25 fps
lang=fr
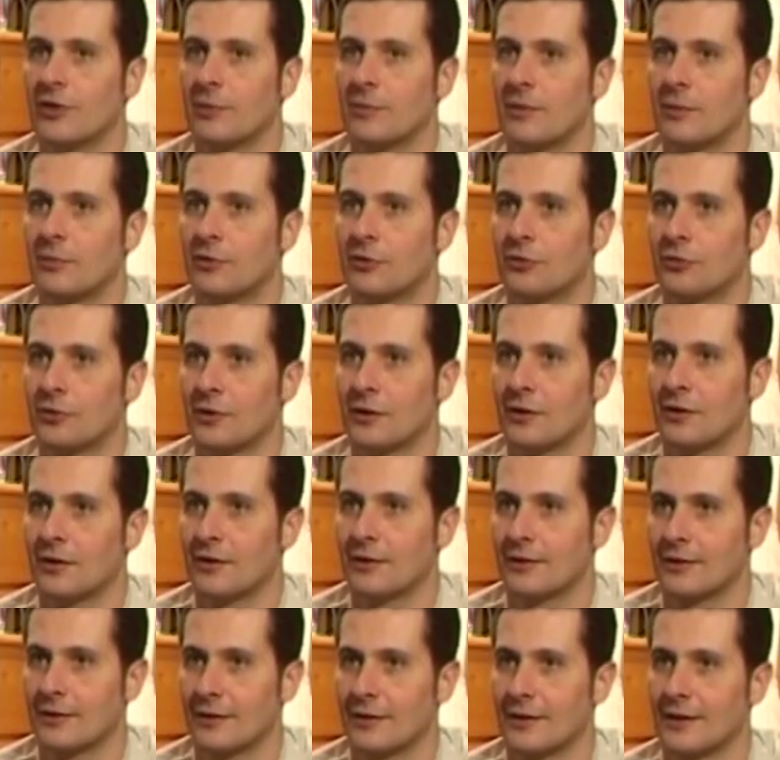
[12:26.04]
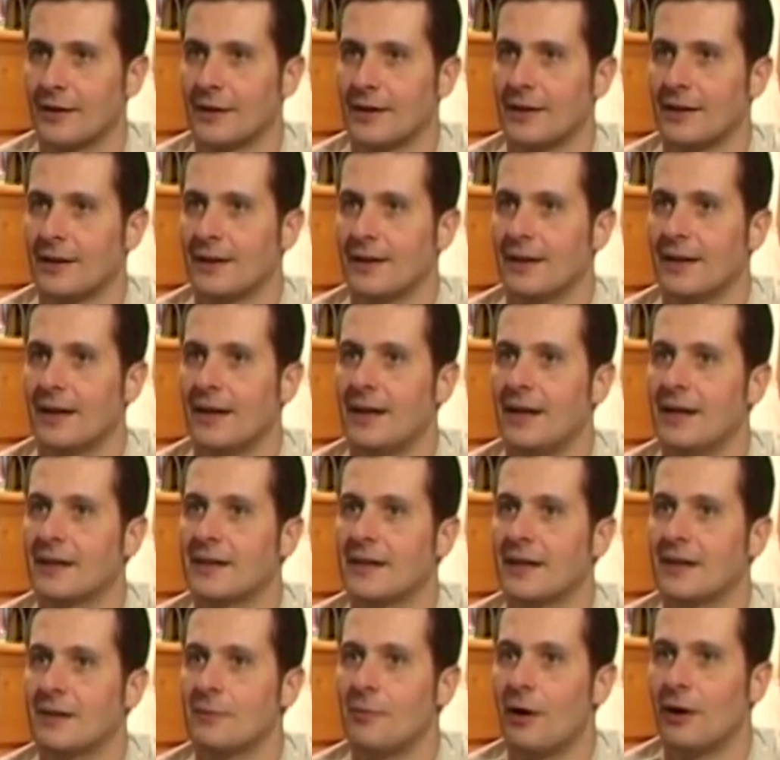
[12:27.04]
à m'habituer euh, à la
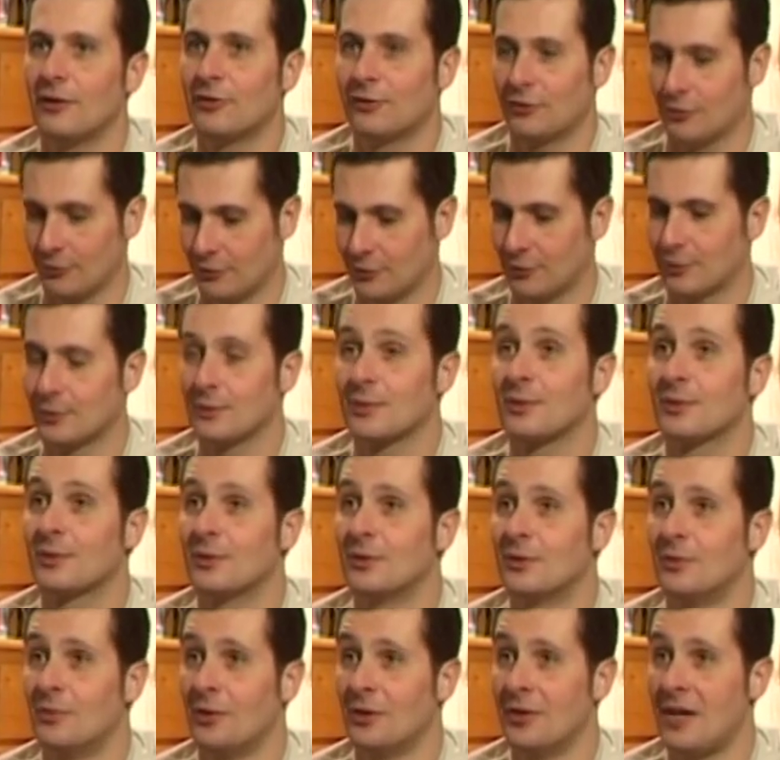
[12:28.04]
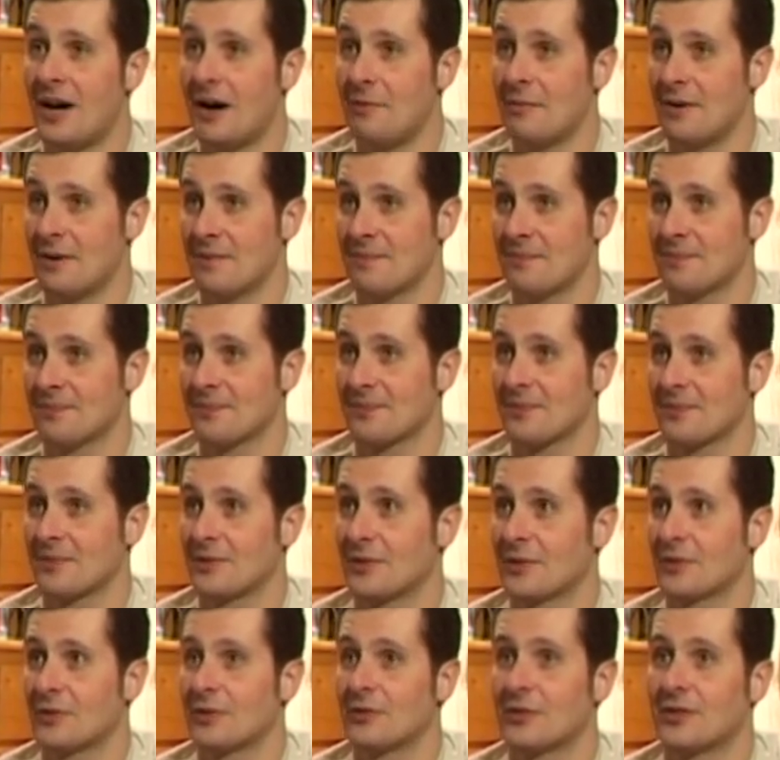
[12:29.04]
calibration de, mon arme.
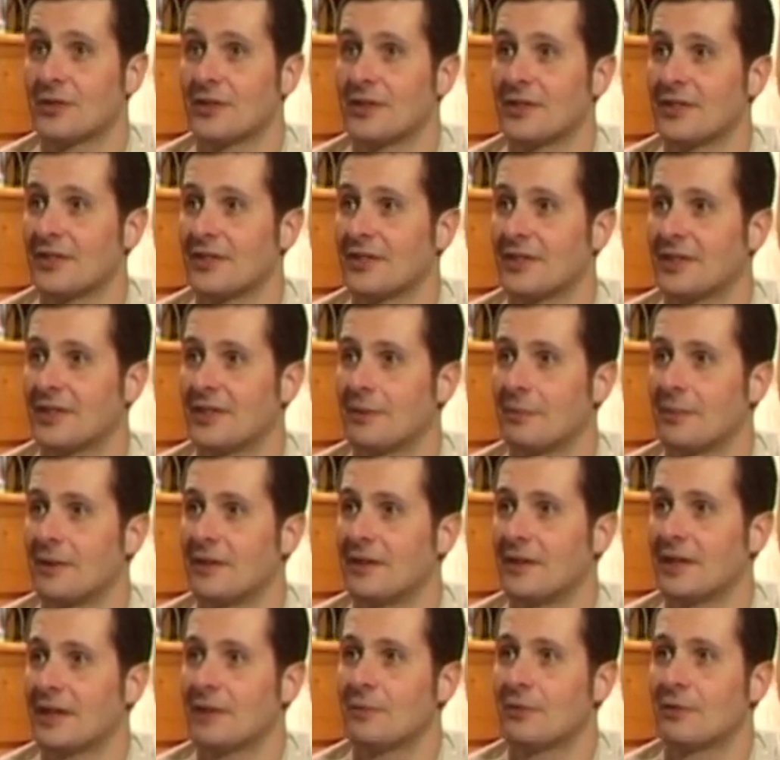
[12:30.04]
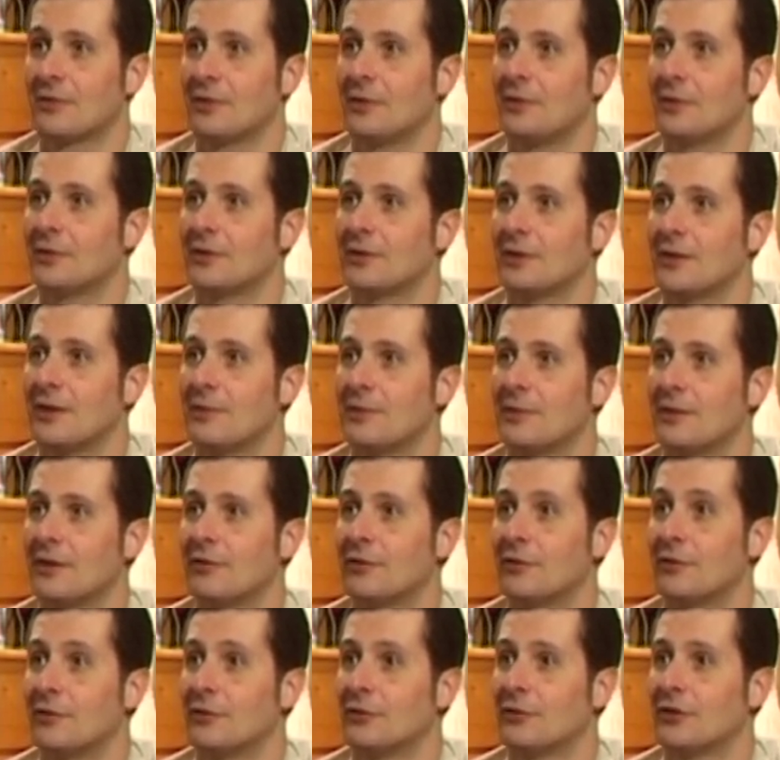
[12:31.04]
Jusqu'ici, c'était pas terrible, je le reconnais bien
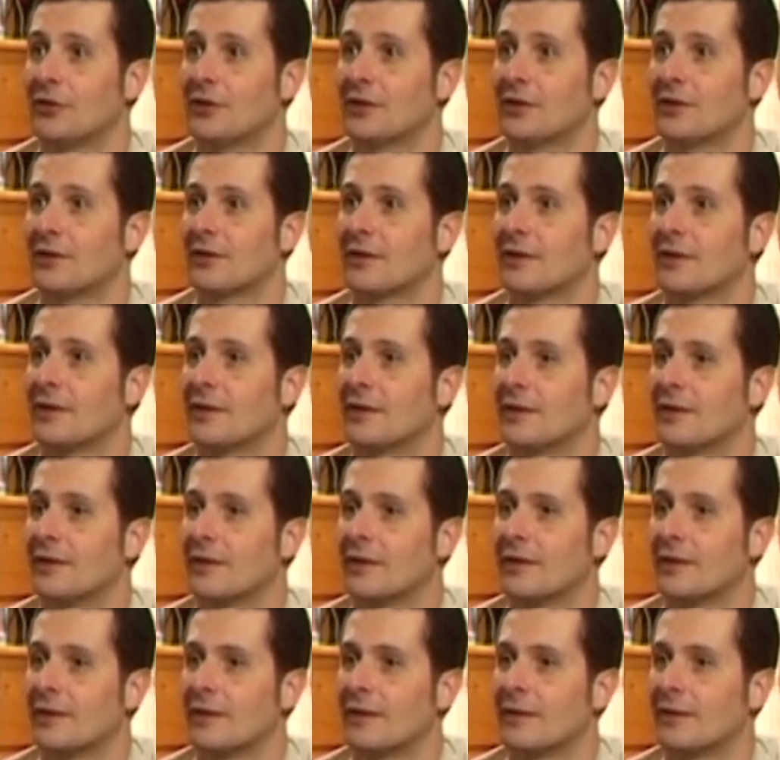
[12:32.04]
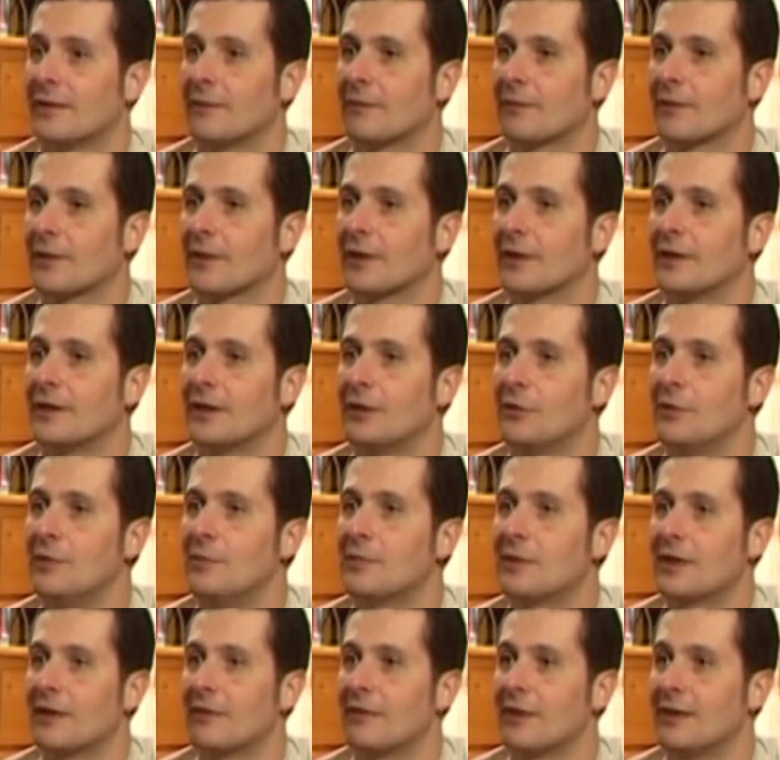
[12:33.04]
volontiers. Regardez-lui, il
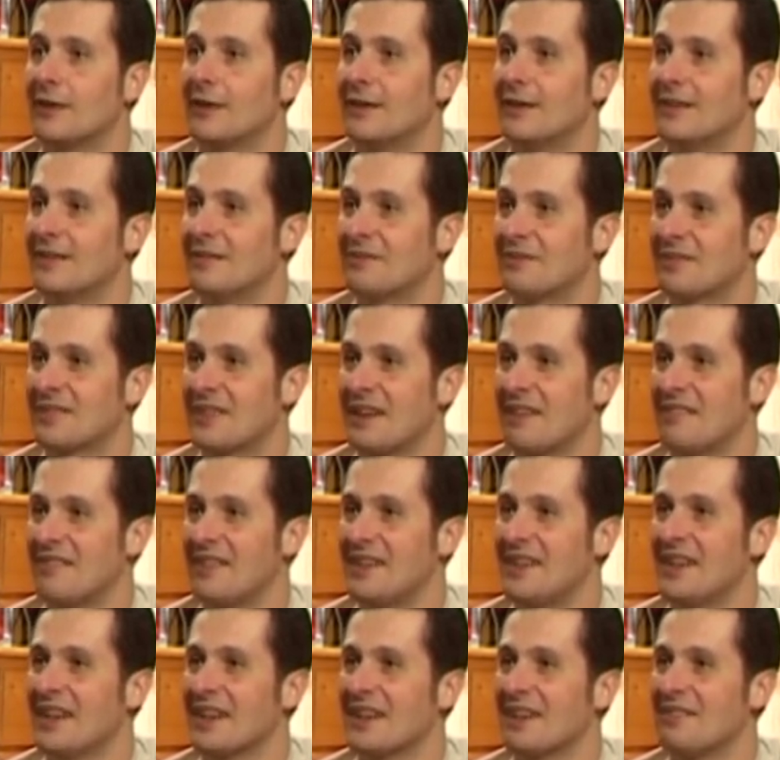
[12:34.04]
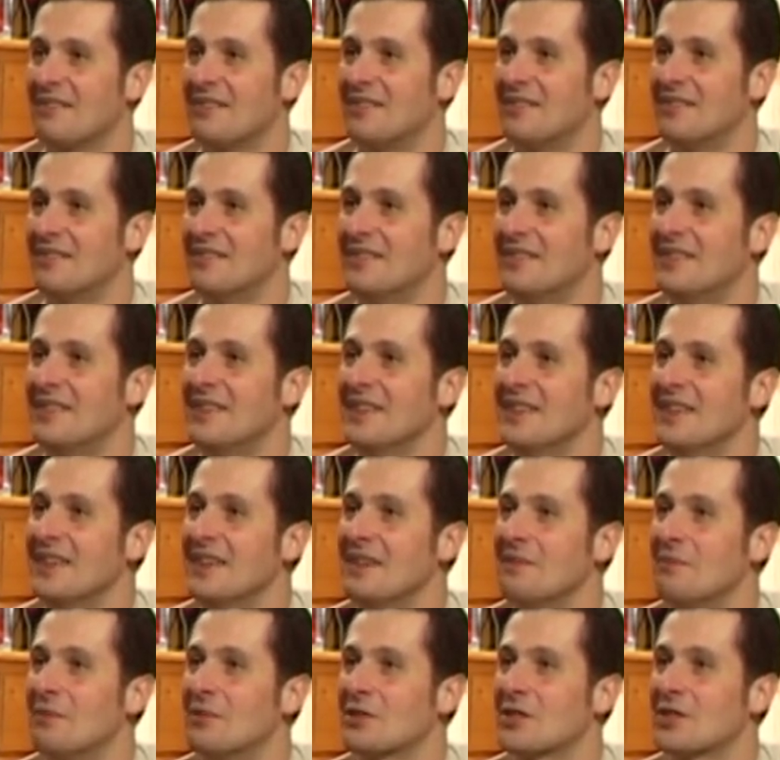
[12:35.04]
me cavale, derrière mon,
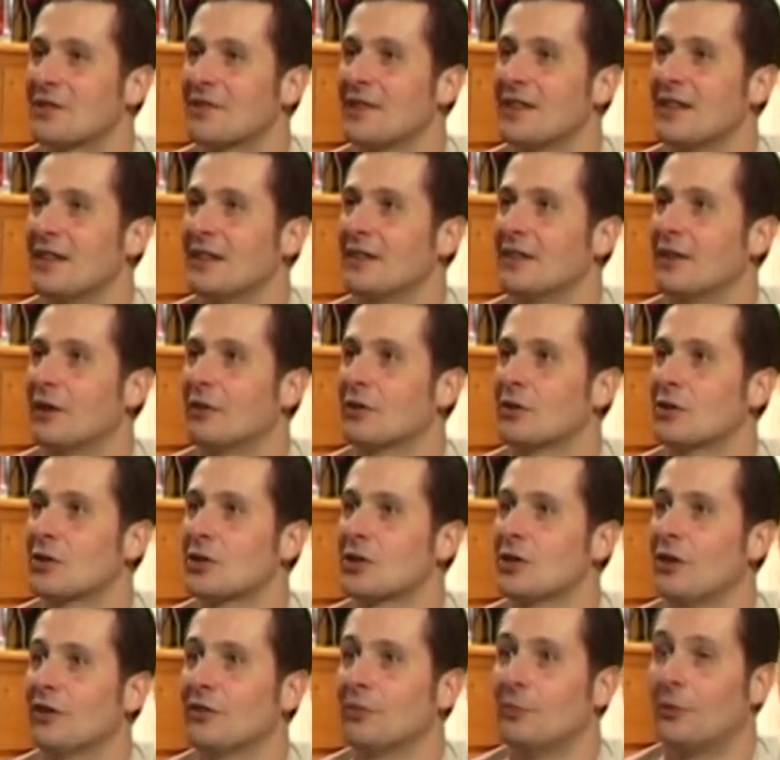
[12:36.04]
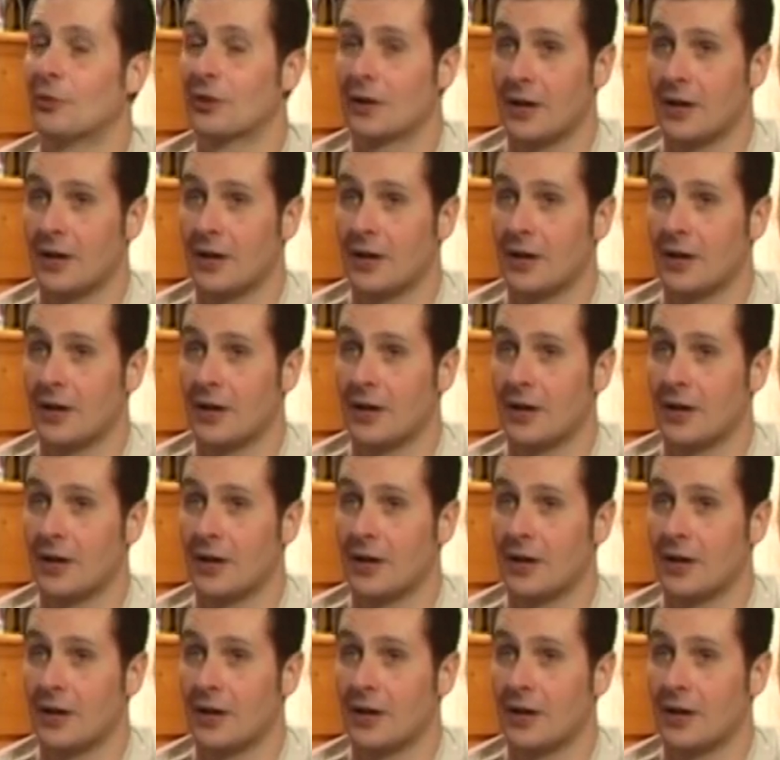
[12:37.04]
mon cheval. T'as aucune chance, mon